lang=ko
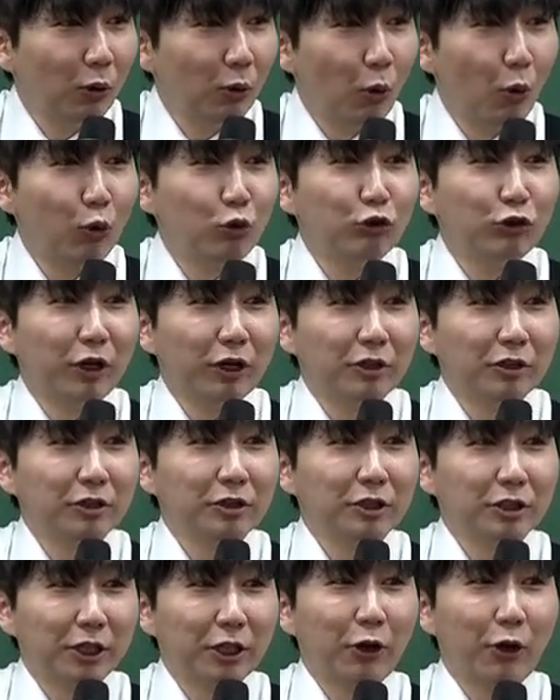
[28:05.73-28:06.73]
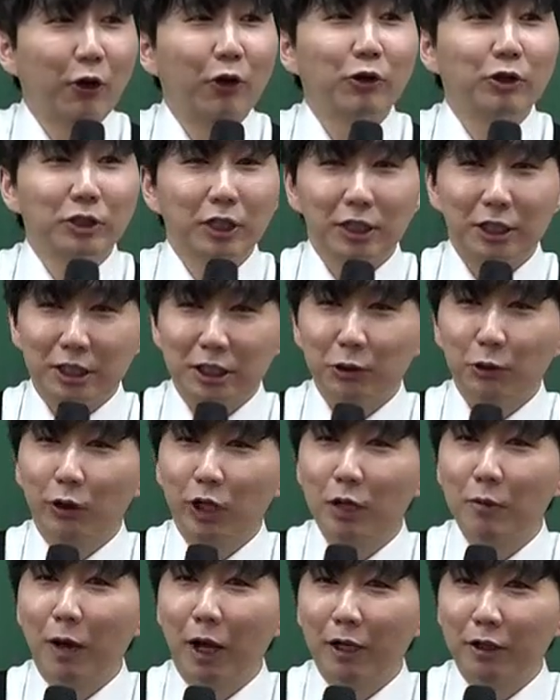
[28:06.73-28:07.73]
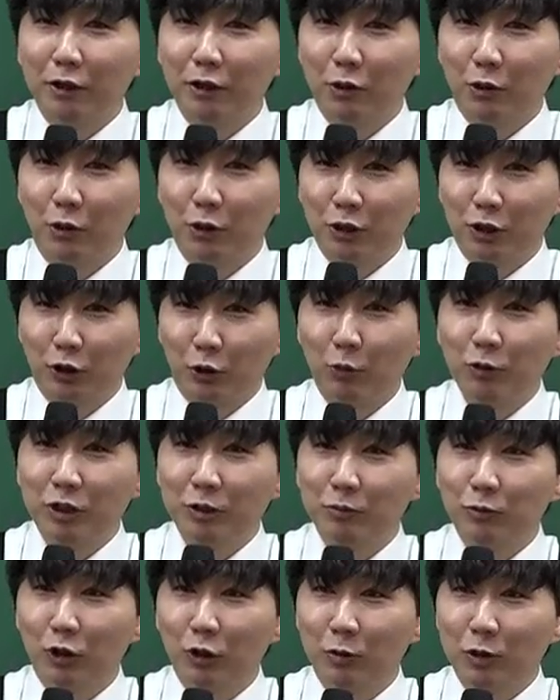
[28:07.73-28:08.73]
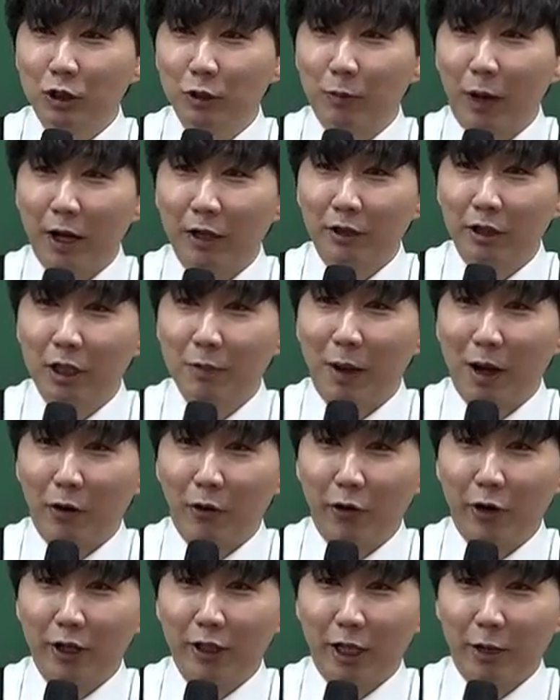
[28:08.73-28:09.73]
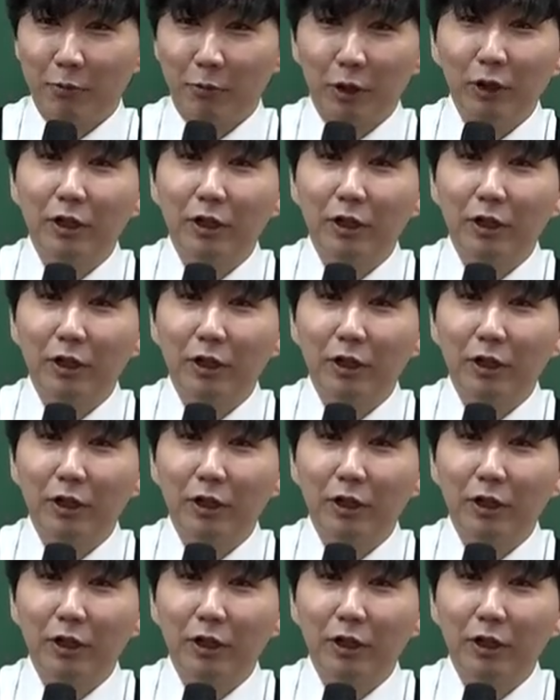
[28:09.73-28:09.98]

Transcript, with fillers: 오후에는 이제 경영자 지원의 마인드로 이제 점심 먹으면서 마인드를 바꿔야 됨.